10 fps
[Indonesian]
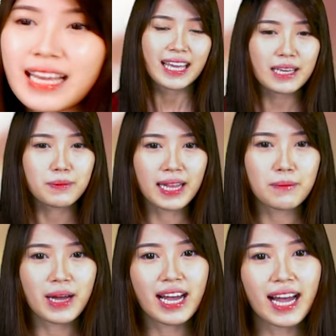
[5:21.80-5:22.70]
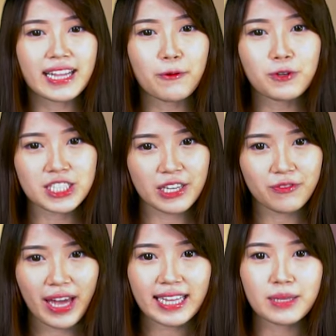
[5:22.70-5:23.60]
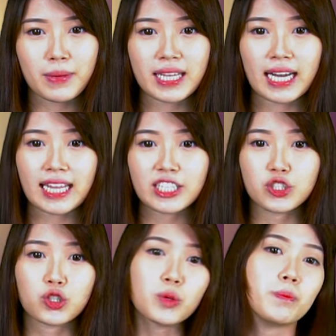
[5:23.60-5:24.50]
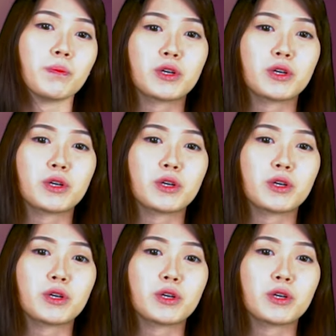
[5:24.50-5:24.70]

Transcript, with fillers: Yang pertama ada wish event di mana kalian cukup